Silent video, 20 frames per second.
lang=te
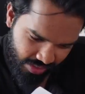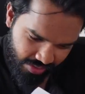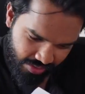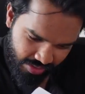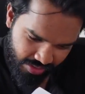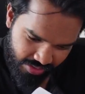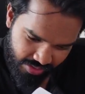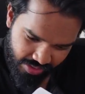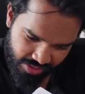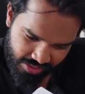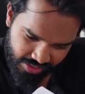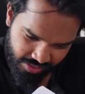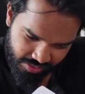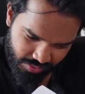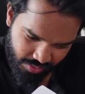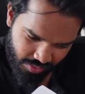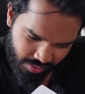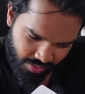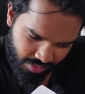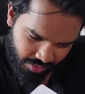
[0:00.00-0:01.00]

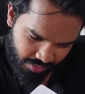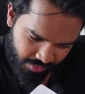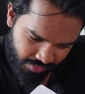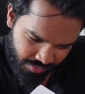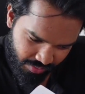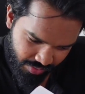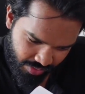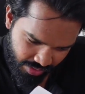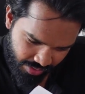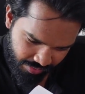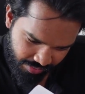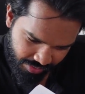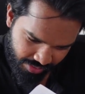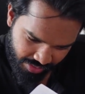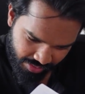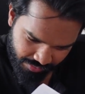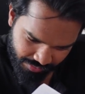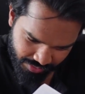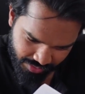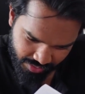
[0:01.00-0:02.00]
కంగ్రాచులేషన్స్ ఆన్ యువర్
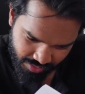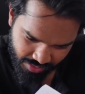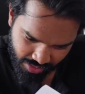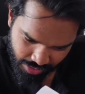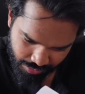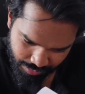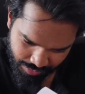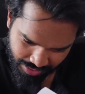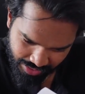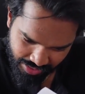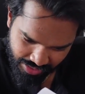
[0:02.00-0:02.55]
రవీంద్ర ఫిజియోథెరపీ